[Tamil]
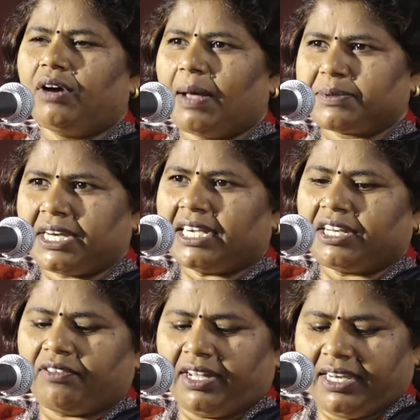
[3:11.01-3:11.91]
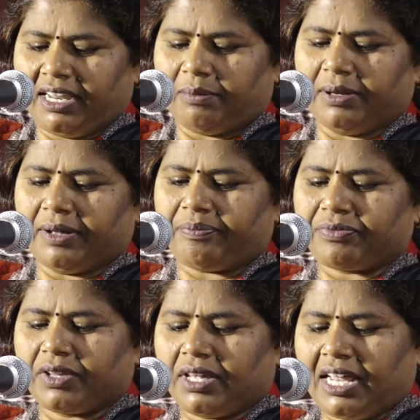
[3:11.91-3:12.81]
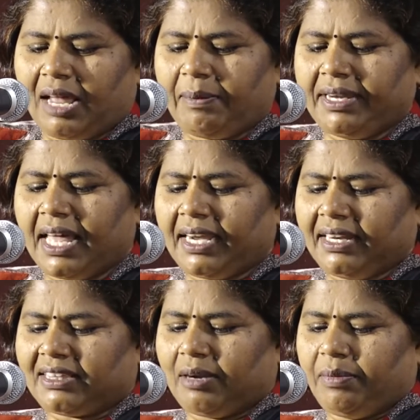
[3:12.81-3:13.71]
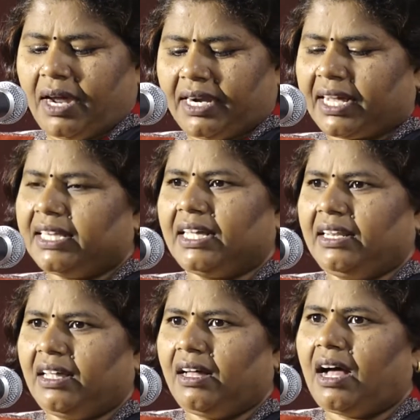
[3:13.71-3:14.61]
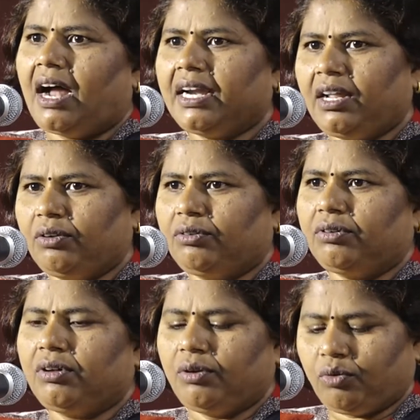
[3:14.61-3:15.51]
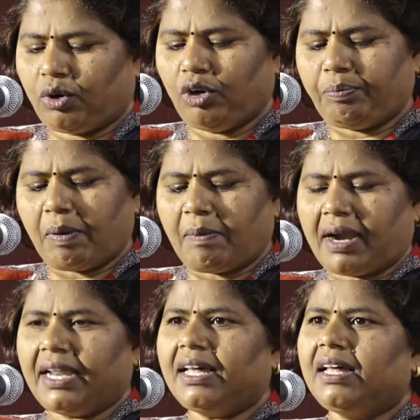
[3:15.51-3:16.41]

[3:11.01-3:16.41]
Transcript: அப்டிராக்டிவாக இல்லாமல் எல்லாமே நேரடித்தன்மையான கதைகள் தான் ஆனாலும் ஒரு நுட்பமான